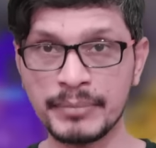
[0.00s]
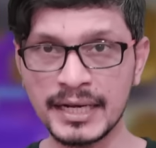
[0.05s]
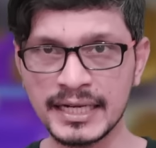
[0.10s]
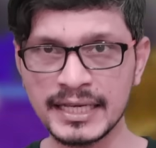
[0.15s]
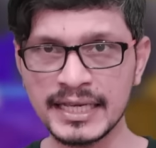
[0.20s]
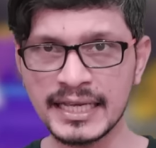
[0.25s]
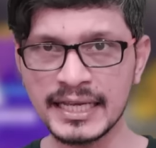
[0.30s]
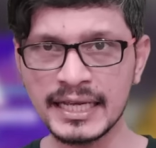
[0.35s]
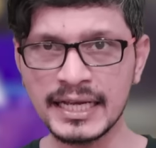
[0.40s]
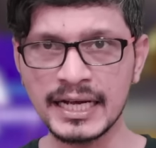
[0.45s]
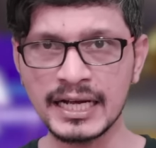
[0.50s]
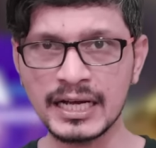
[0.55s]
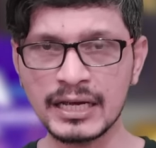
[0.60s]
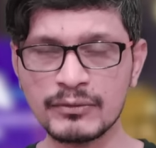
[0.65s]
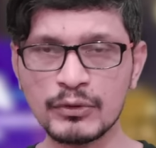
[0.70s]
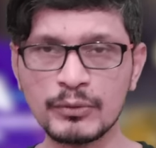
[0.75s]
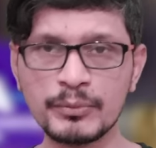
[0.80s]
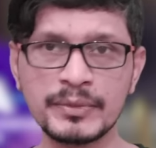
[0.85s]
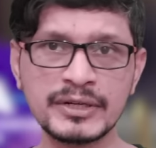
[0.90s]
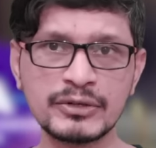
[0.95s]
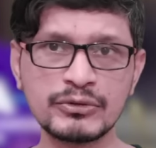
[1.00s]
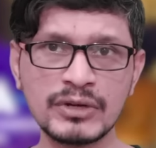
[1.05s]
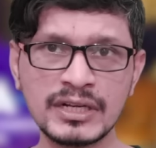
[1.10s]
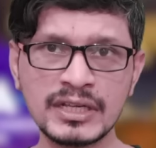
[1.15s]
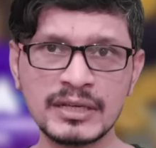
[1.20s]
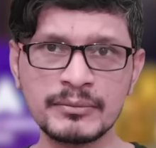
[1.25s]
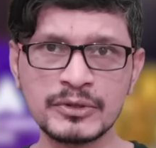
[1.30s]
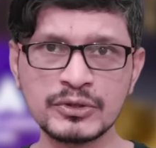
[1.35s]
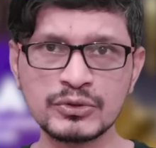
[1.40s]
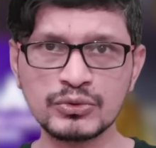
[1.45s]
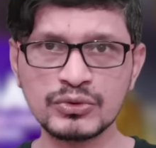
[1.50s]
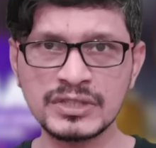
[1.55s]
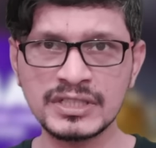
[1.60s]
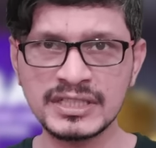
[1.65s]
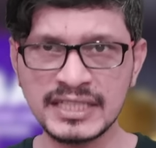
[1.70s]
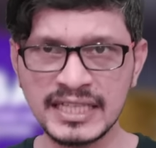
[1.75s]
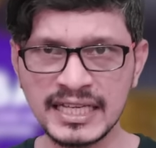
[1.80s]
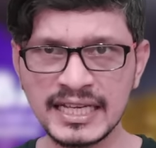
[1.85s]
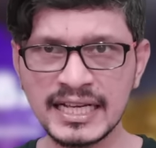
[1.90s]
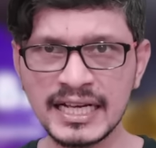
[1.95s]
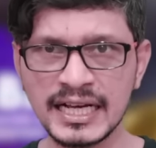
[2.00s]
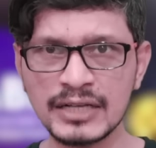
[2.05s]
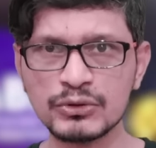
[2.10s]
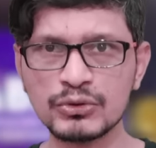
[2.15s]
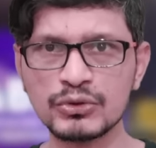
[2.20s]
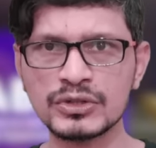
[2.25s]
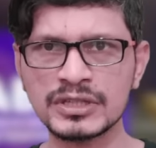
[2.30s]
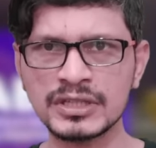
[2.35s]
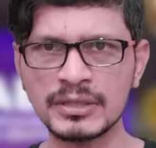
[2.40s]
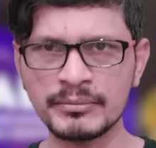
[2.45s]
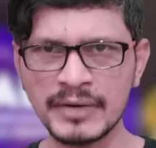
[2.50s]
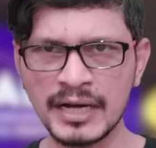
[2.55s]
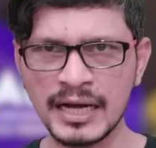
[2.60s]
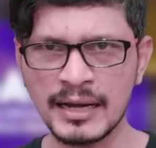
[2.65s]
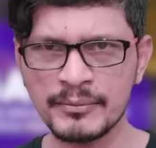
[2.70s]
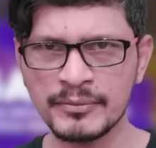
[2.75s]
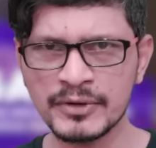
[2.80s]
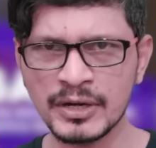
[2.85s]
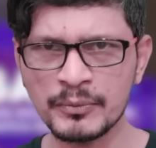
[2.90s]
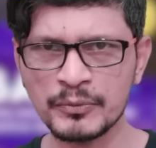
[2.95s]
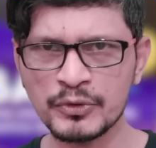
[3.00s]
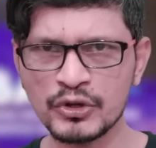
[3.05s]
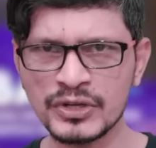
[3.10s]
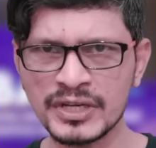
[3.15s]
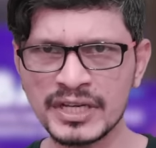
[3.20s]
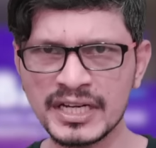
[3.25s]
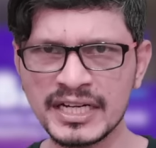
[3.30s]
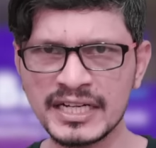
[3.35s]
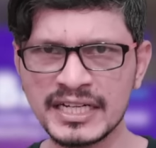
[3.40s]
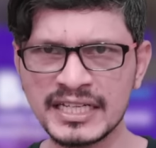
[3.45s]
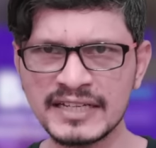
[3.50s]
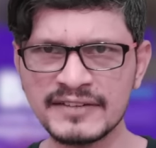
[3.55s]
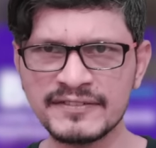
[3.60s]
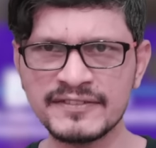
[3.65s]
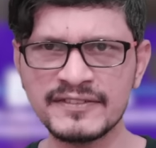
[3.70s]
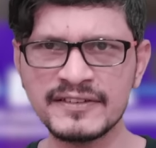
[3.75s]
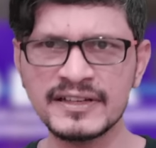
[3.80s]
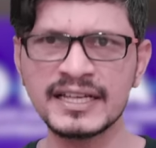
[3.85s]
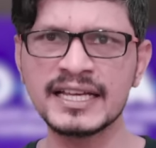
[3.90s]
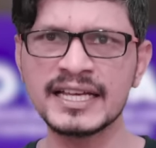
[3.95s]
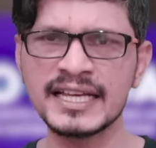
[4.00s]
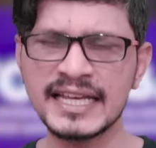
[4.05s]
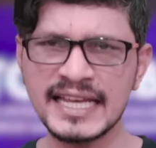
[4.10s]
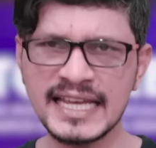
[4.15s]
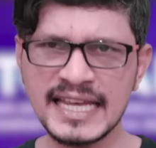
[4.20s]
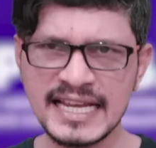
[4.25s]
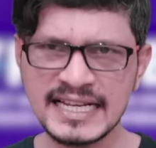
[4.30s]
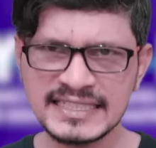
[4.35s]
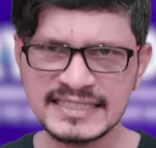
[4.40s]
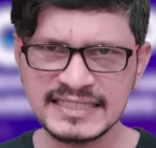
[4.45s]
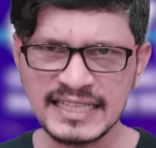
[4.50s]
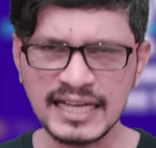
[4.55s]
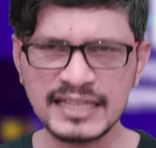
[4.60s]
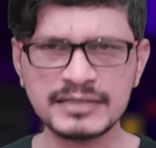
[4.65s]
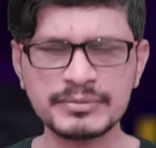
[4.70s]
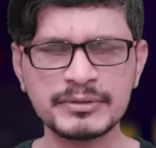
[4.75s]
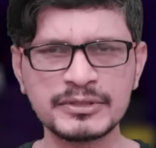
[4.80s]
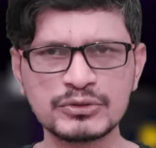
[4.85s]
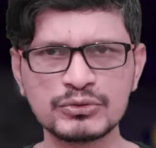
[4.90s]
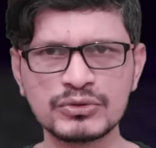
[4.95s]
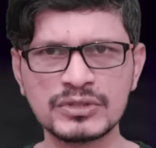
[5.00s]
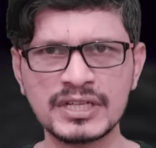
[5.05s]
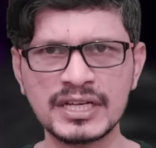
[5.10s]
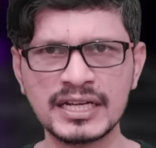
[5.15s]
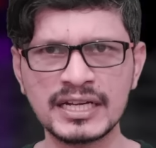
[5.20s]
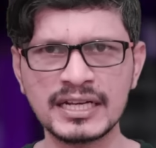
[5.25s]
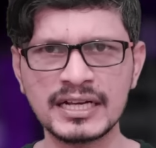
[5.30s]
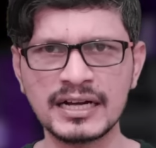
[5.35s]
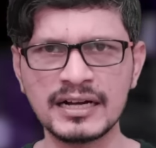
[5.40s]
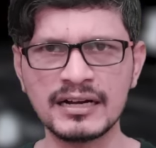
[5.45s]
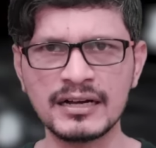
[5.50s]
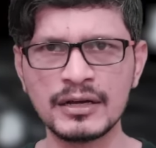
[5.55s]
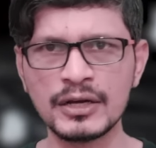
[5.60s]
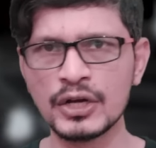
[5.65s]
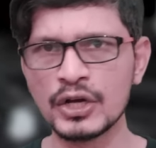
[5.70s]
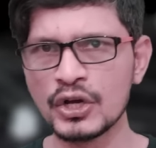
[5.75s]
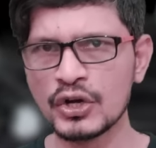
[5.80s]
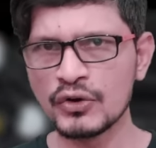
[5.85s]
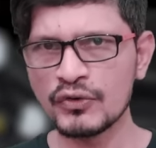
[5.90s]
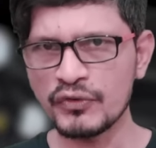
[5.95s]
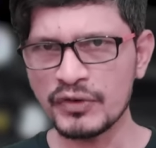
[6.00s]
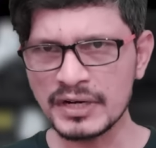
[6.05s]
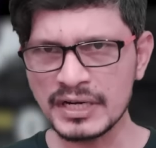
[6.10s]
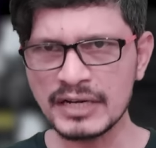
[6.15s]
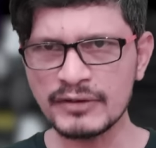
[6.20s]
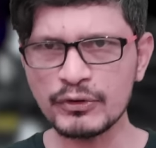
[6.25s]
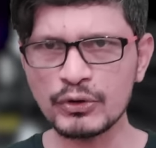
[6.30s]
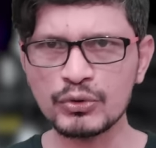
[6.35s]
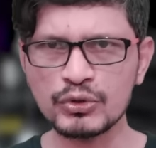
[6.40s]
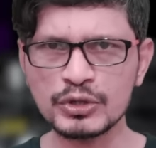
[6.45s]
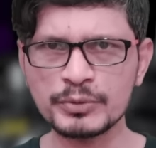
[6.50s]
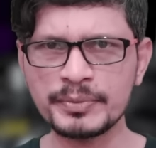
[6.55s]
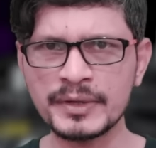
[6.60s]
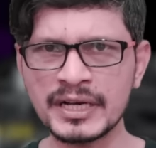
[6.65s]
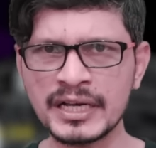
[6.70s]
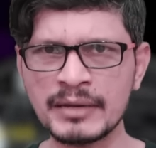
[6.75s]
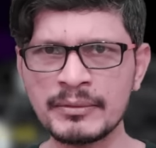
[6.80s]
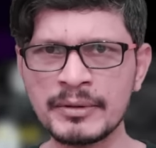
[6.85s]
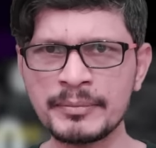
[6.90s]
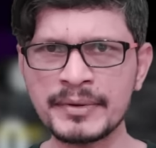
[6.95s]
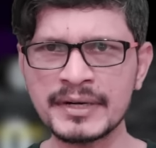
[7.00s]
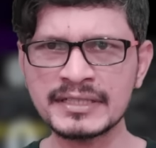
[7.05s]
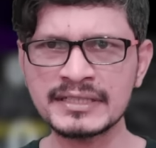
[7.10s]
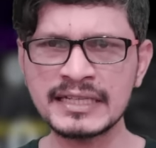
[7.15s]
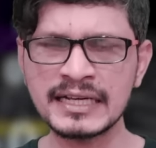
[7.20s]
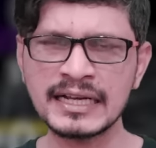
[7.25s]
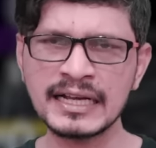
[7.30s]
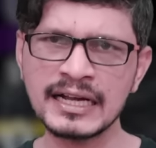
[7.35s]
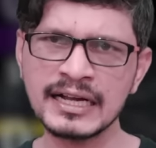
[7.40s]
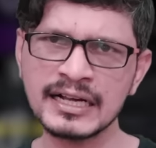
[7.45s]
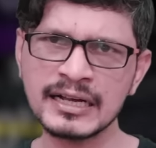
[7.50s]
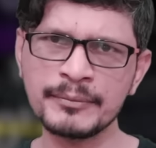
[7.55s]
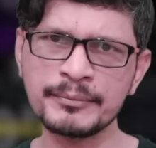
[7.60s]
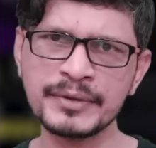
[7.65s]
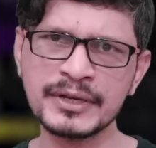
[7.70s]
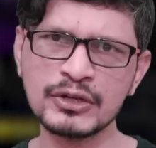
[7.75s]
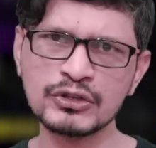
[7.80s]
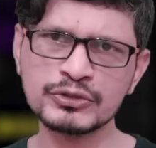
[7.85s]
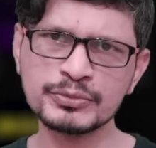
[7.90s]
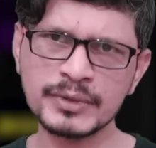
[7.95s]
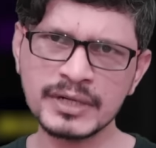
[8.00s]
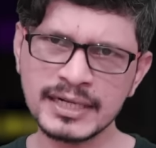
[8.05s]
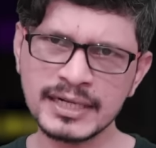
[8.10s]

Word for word: बल्कि अगर वो बिटकॉइन की मंजूरी देगा तो तमाम कंपनियों की ईटीएफ e एक साथ मंजूर करेगा वरना वो खुद पंगे में पड़ जाएगा कंपनियां उस